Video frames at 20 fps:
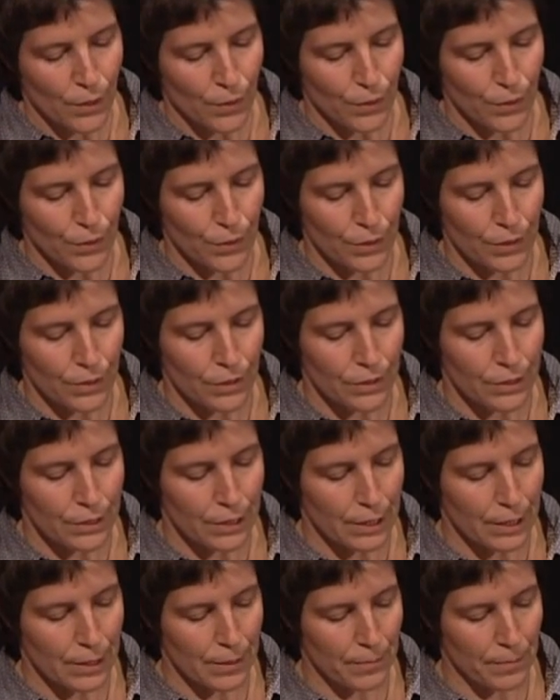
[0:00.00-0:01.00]
und
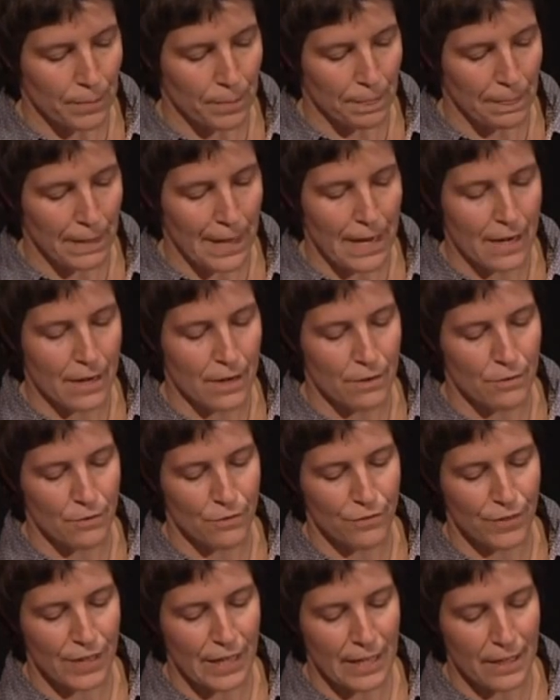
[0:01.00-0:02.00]
ähm, in
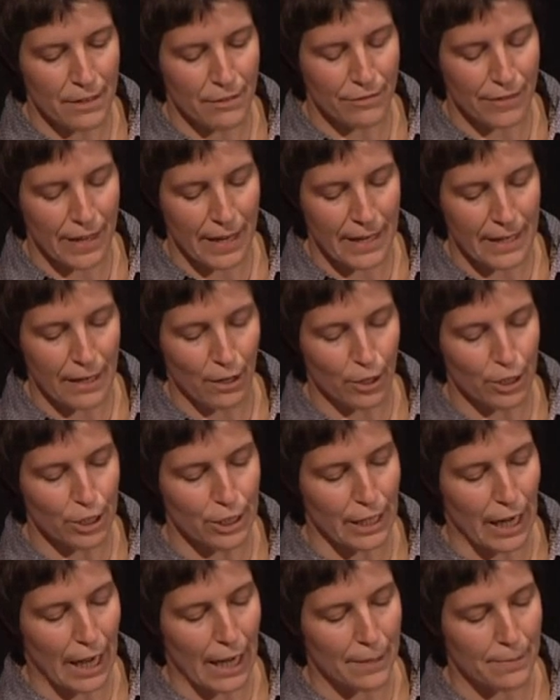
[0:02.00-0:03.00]
vielen Fällen auch
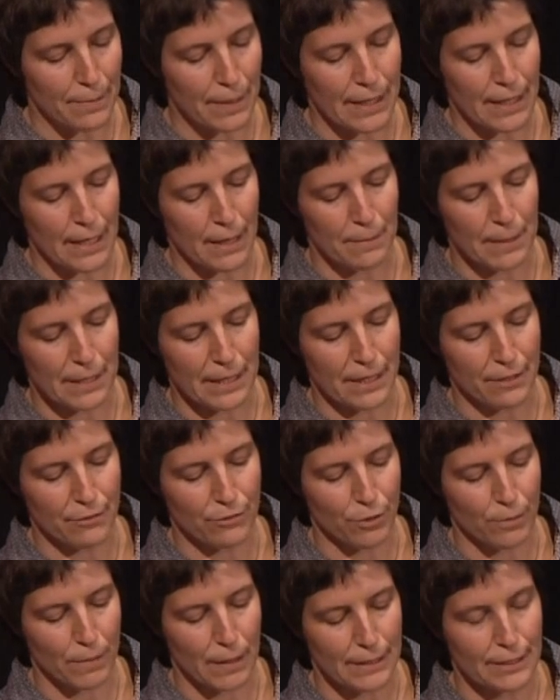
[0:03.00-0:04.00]
Startbänder mit
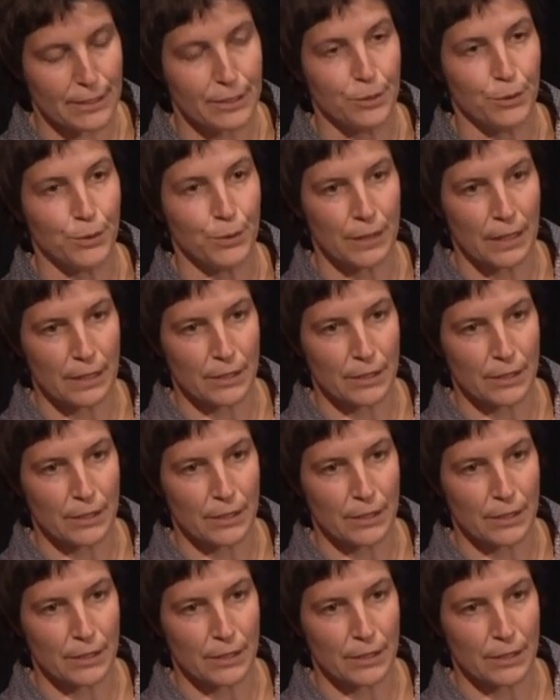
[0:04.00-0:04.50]
Informationen,